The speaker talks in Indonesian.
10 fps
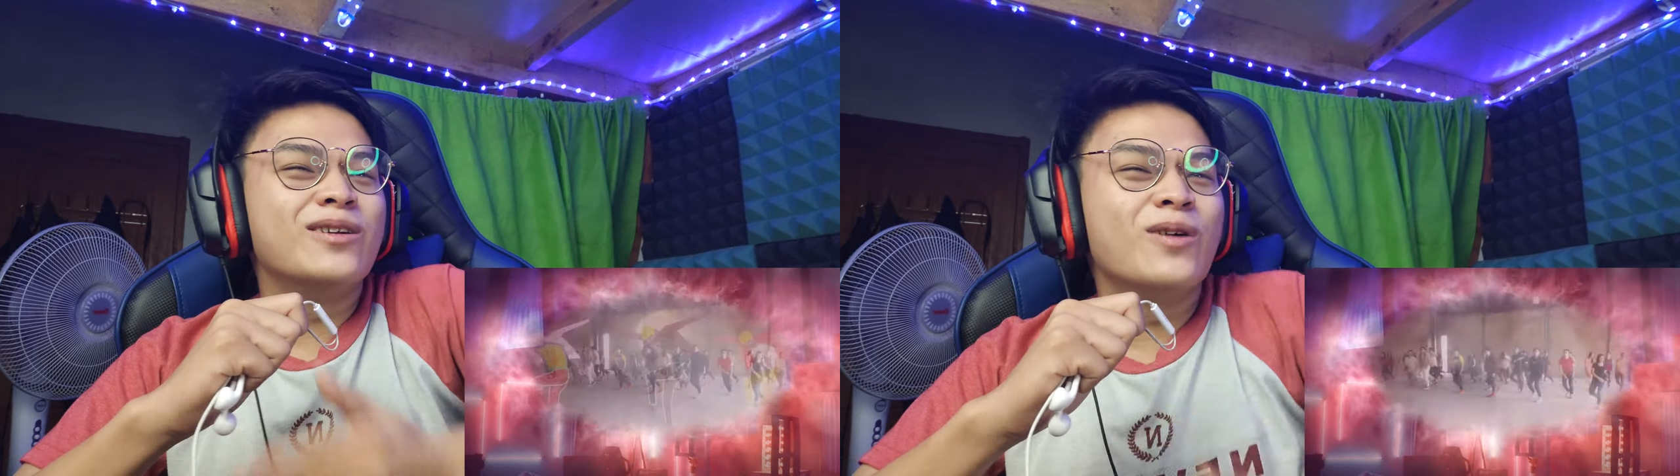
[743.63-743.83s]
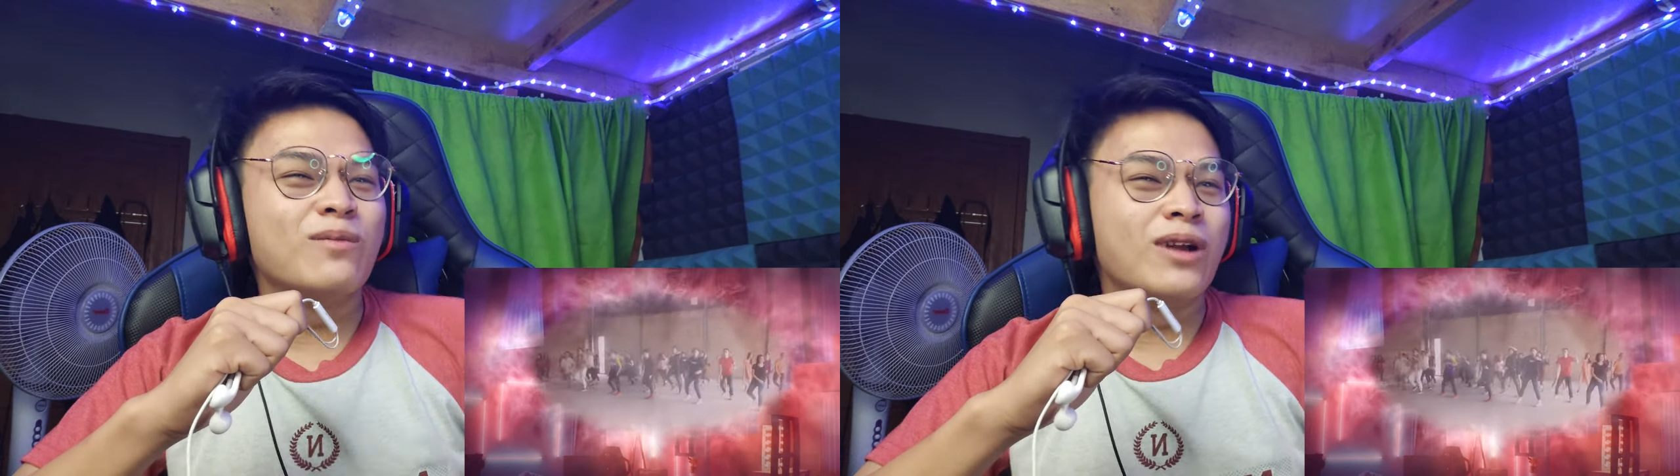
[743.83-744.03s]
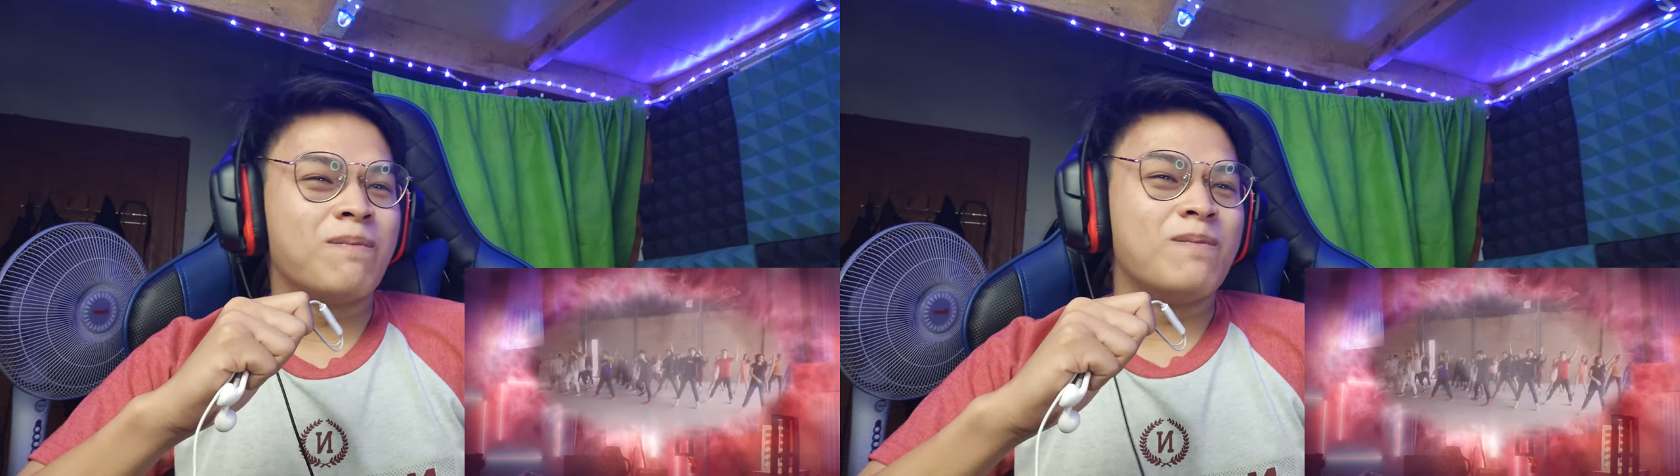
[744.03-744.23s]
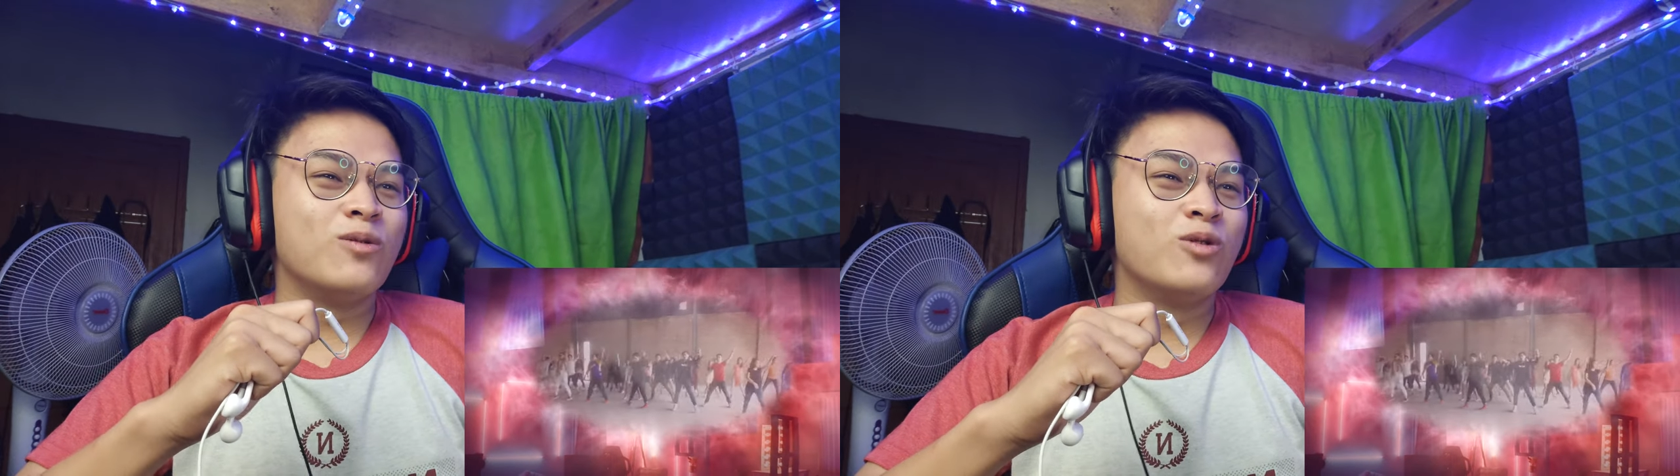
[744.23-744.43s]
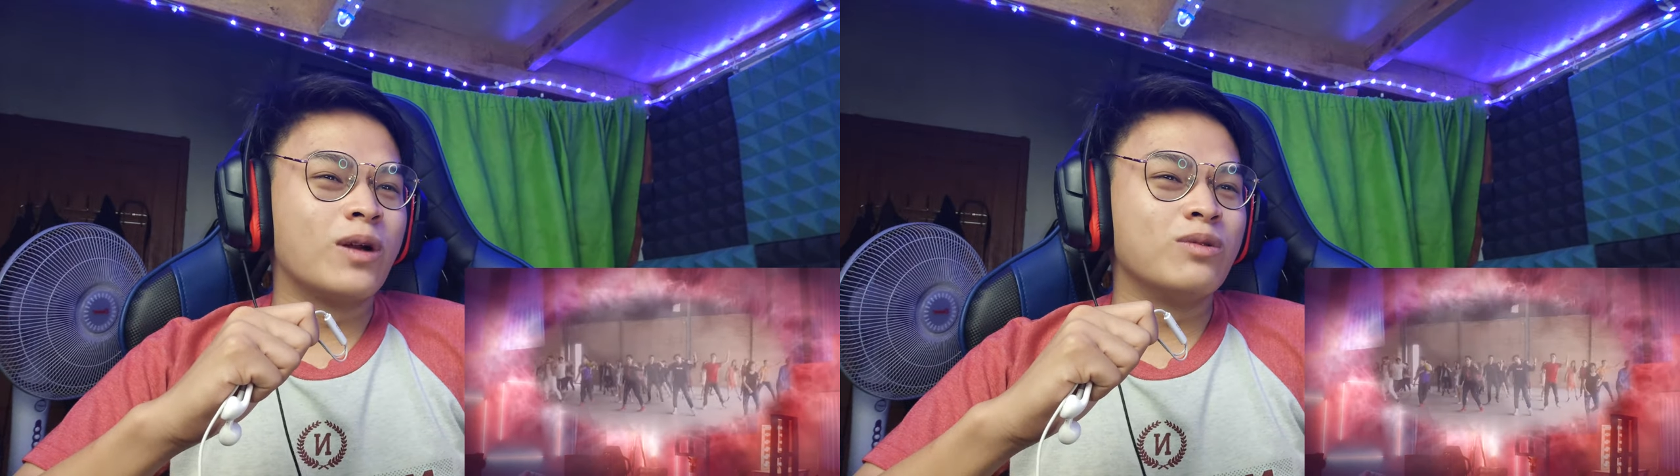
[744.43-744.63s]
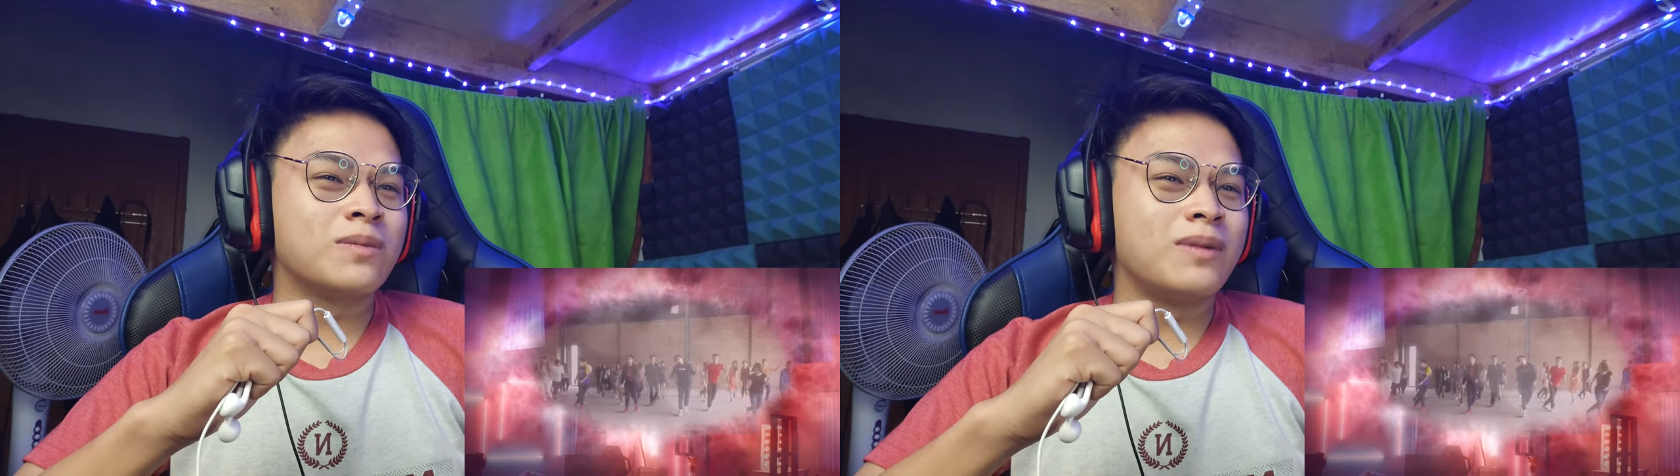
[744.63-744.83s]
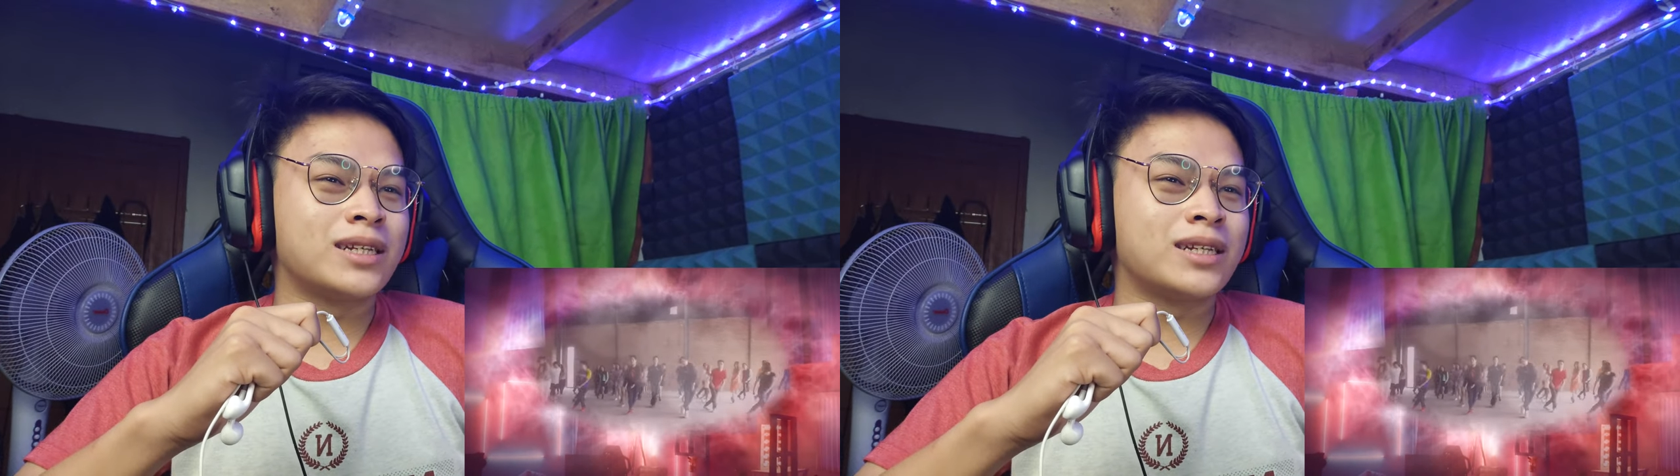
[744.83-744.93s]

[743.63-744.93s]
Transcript: ke 2011 uh,